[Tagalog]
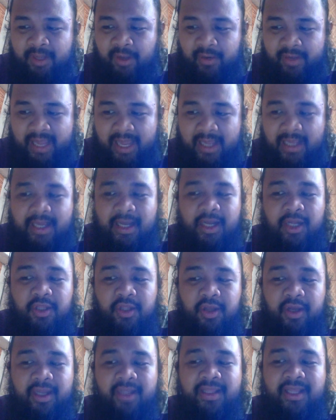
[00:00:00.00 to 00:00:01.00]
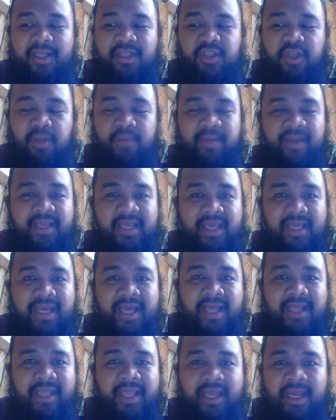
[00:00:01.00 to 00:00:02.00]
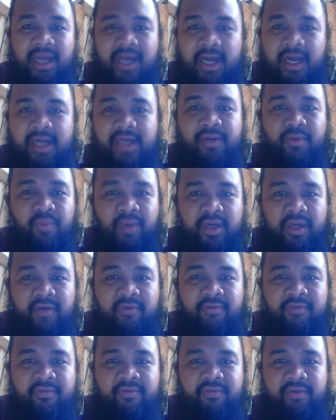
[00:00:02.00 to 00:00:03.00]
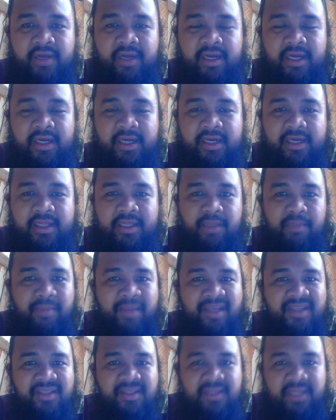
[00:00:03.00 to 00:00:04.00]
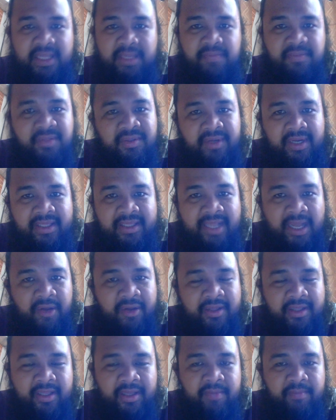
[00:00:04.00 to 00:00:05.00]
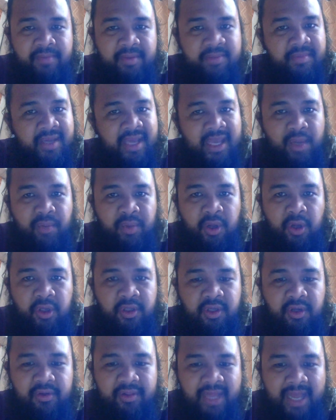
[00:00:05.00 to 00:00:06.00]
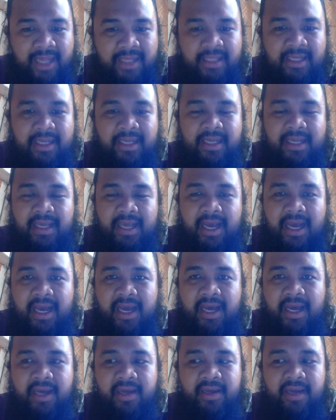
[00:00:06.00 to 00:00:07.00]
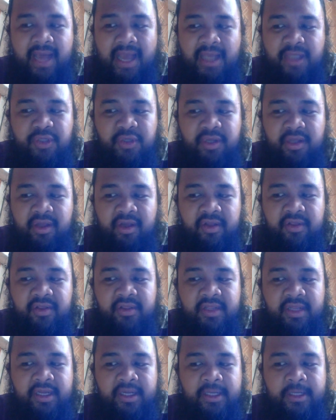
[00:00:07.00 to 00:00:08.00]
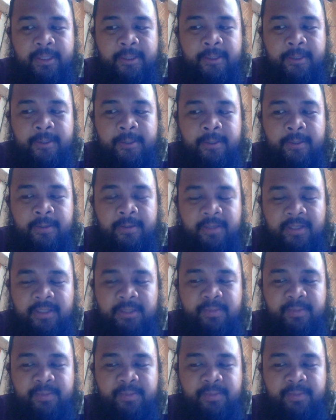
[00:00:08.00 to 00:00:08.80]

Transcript: Okay? Token Tex Tropang Giga, they are one of uh, the best teams right now in the PBA. We all know that. Uh, actually, on, on this